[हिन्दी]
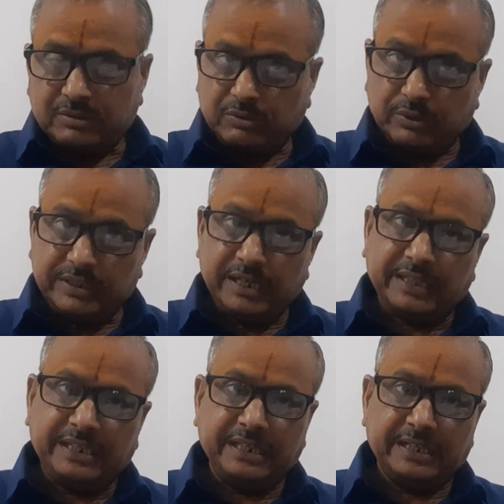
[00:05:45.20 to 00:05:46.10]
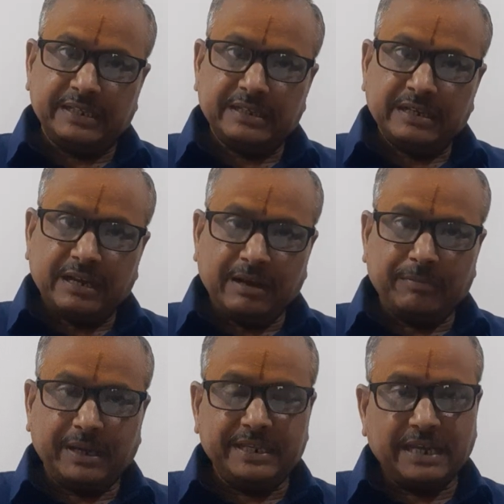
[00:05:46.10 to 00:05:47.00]
तो ये थी
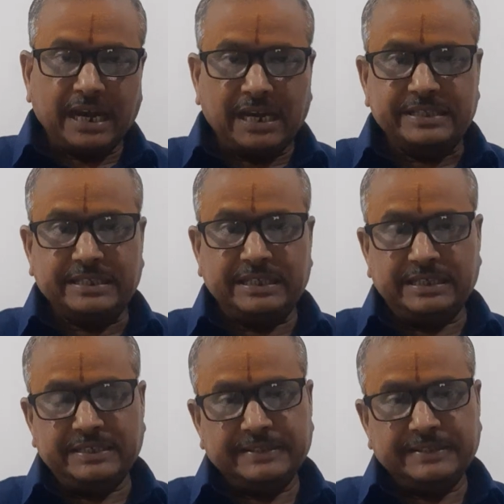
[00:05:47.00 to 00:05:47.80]
हमारी आज की